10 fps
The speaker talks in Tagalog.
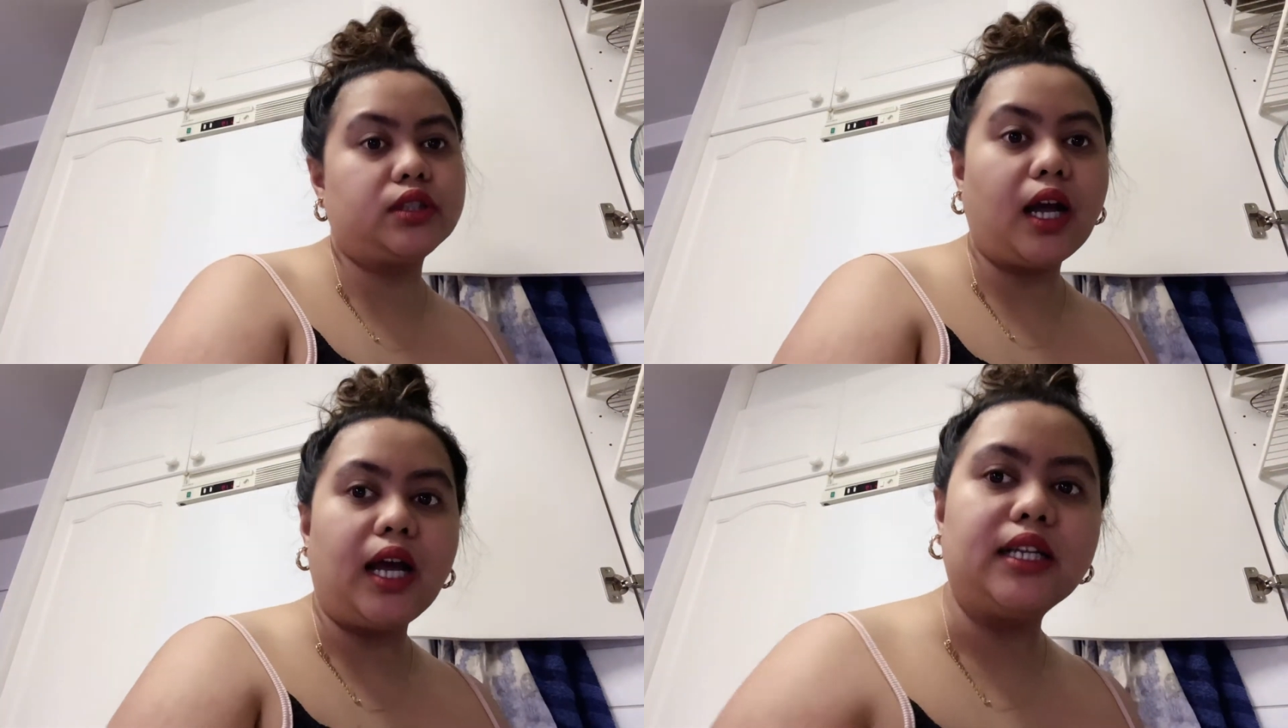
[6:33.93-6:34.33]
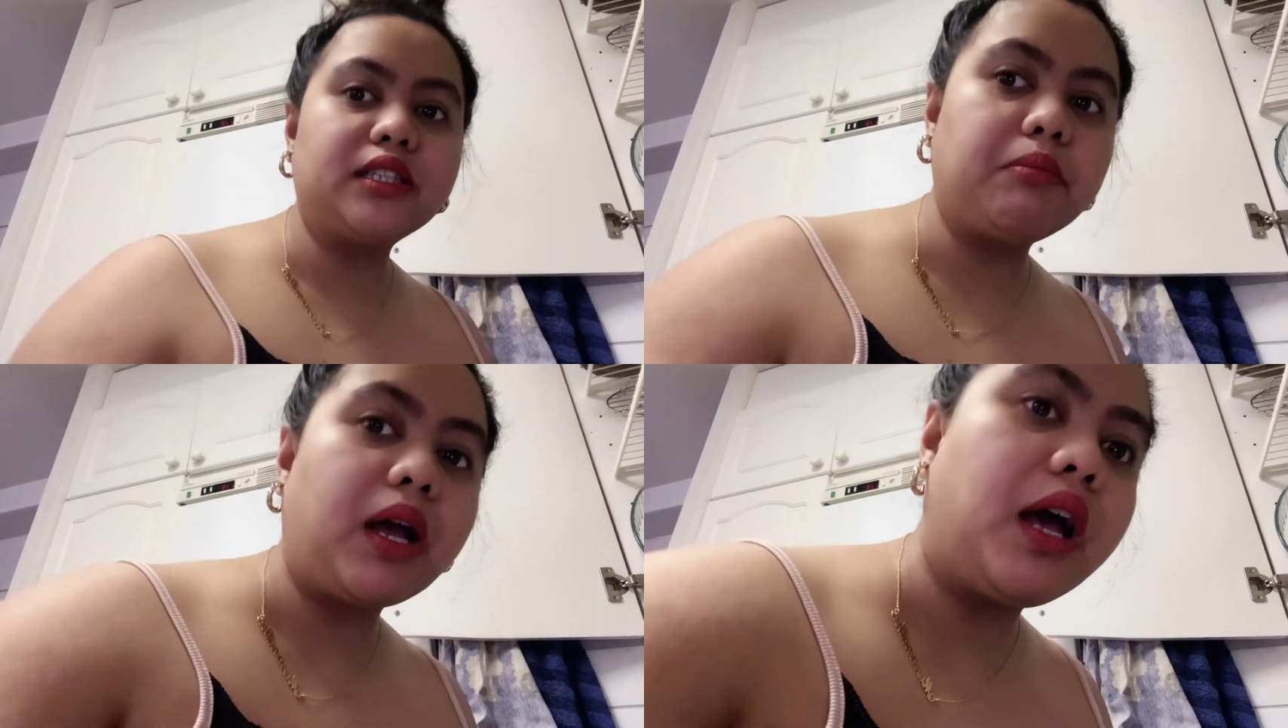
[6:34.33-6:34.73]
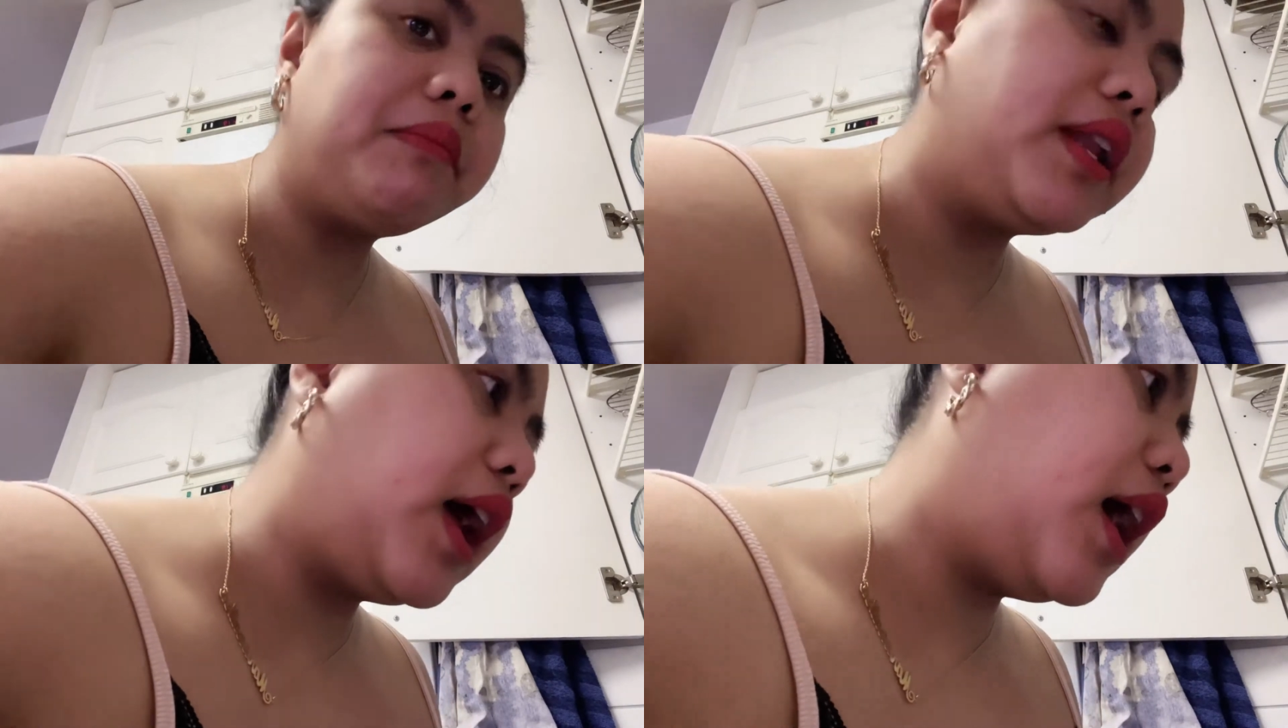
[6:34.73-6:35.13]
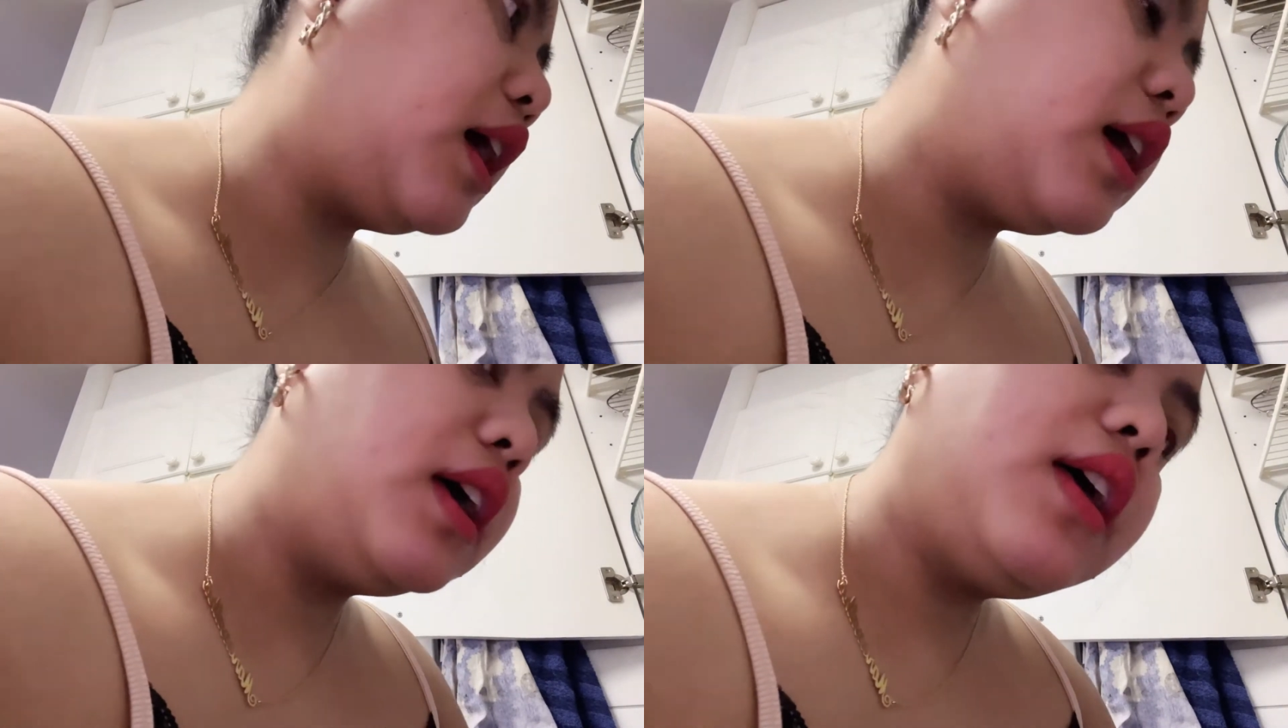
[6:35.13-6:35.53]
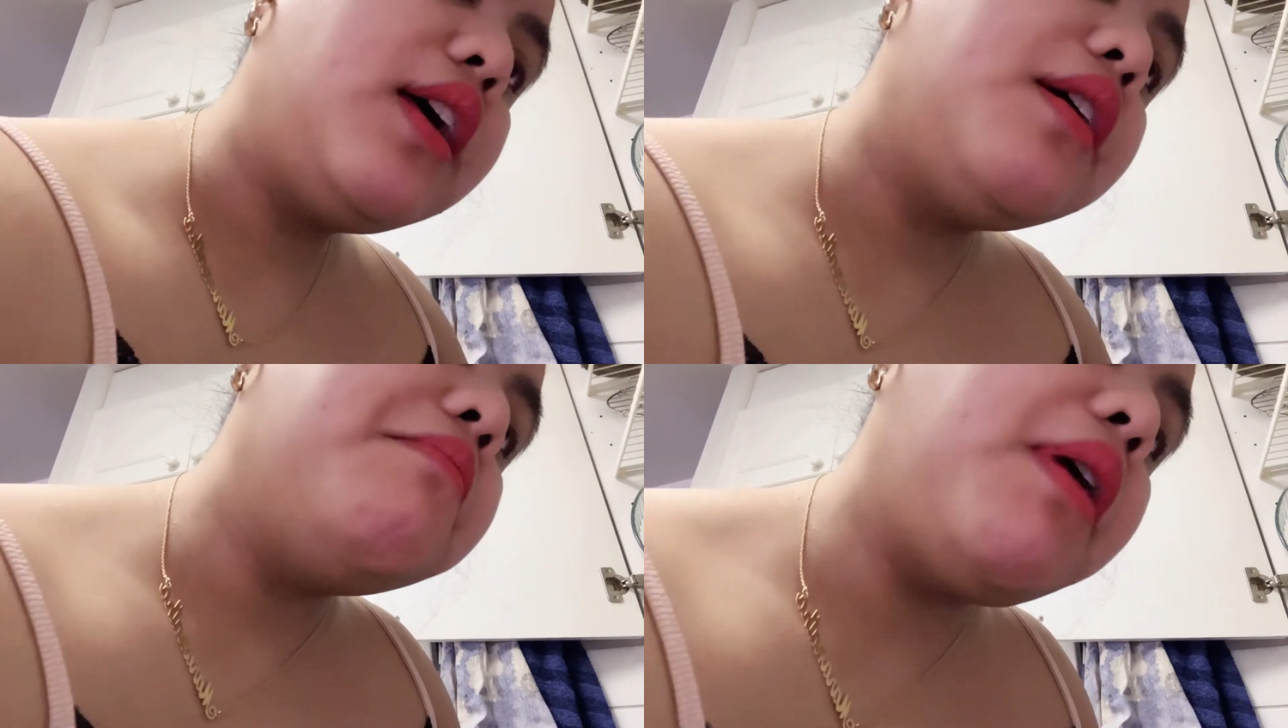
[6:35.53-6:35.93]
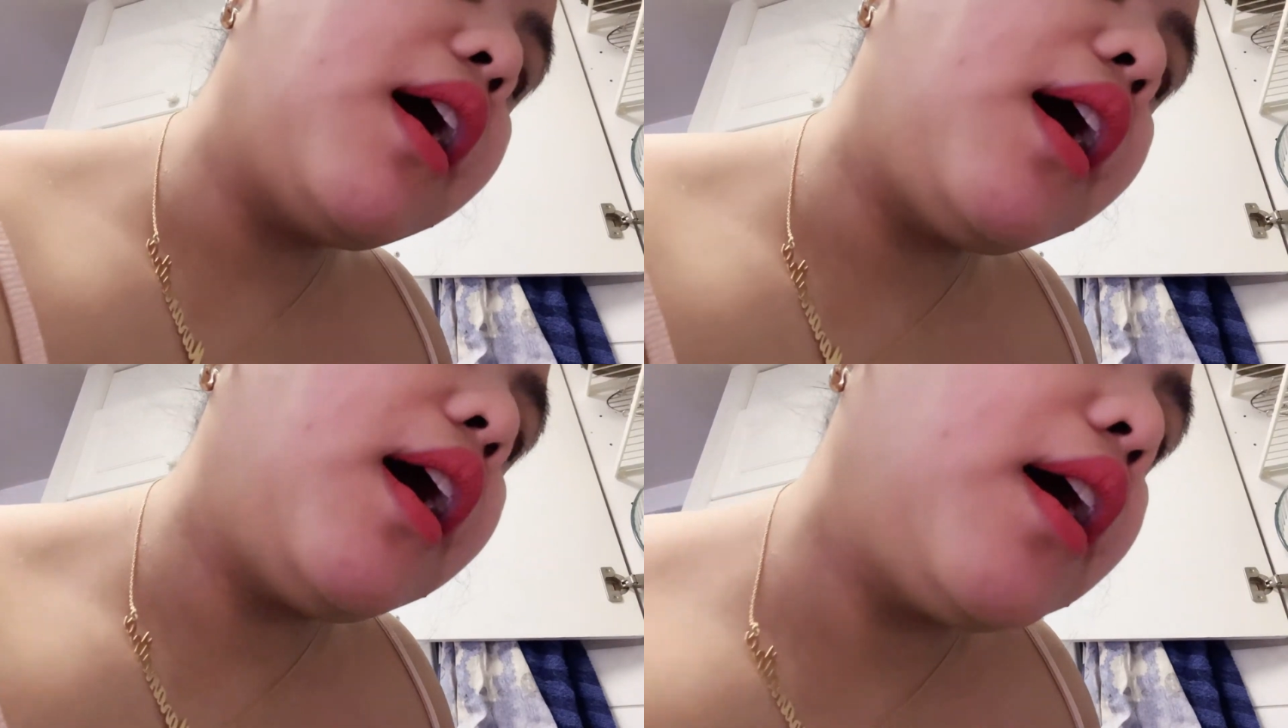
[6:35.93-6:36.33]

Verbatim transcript: nakaalis naman kami ng mga,